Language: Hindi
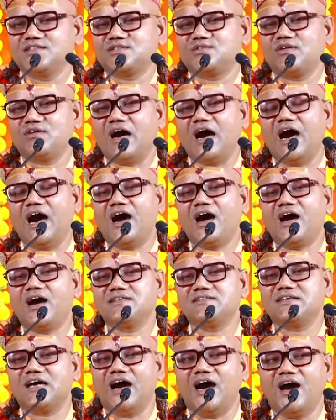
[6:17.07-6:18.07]
तो
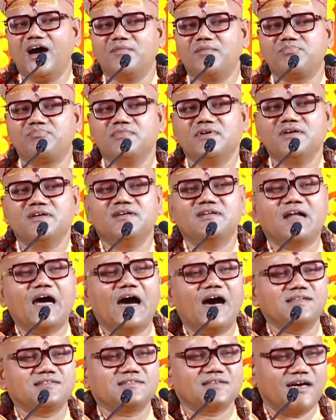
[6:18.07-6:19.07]
आज आप
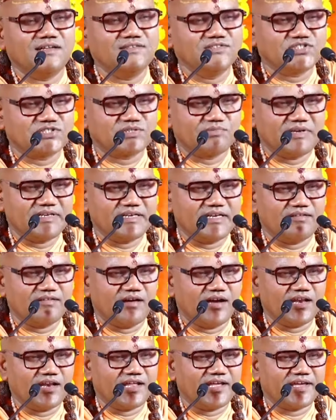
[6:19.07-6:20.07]
राजहंस बनने
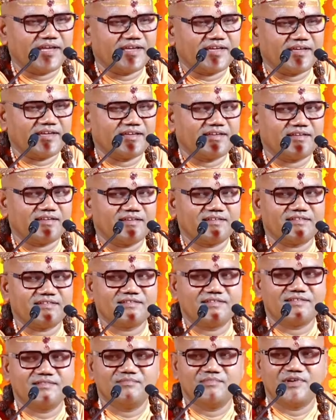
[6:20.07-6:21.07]
वाले हैं
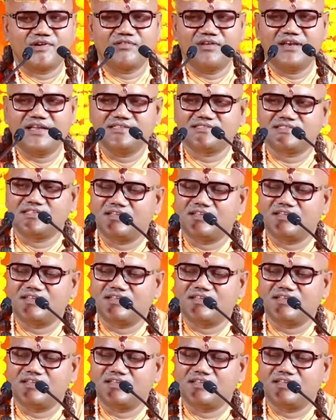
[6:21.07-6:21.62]
बगुले से